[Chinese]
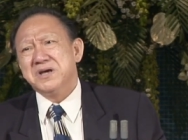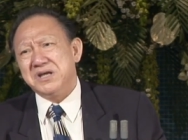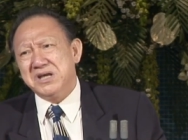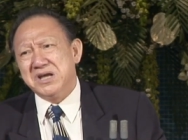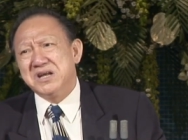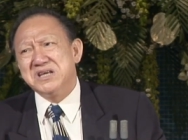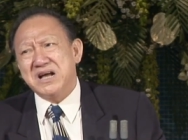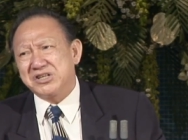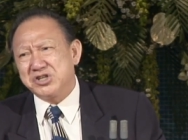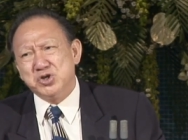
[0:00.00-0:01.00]
以利
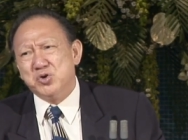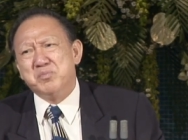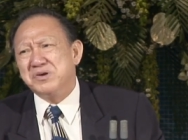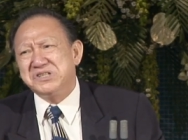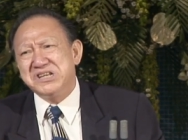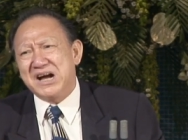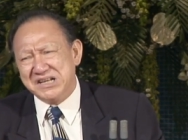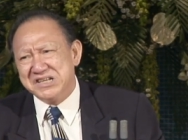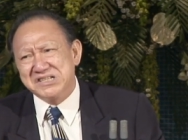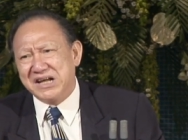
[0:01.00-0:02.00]
亚求不降
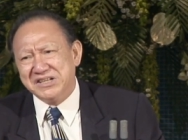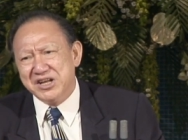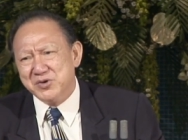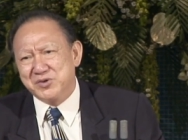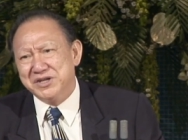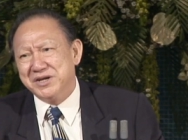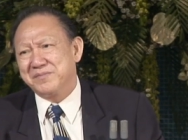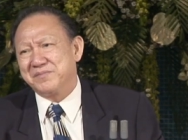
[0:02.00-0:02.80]
雨三年六个月，